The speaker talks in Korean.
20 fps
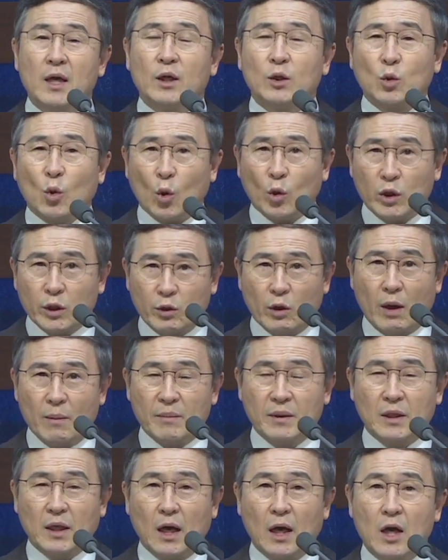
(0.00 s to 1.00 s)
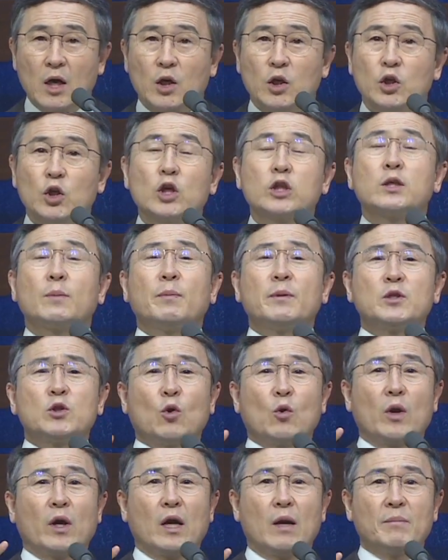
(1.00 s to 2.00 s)
또 기도합니다. 여섯 번째
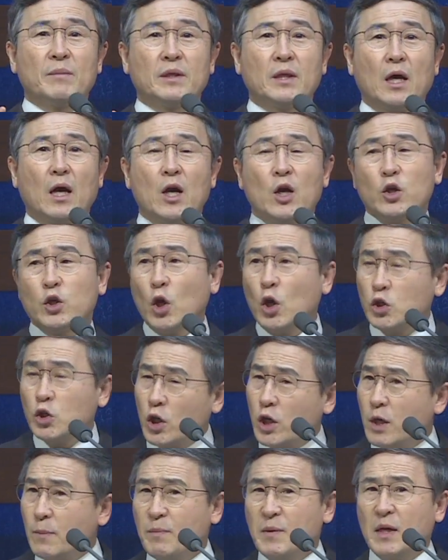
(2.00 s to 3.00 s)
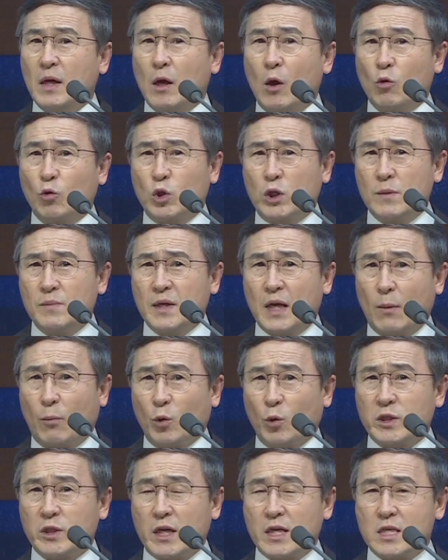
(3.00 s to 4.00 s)
올라갑니다. 여전히 비가 올 기미가
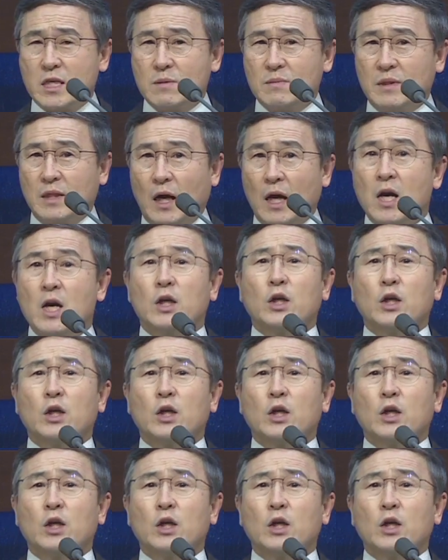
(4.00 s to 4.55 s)
보이지 않습니다.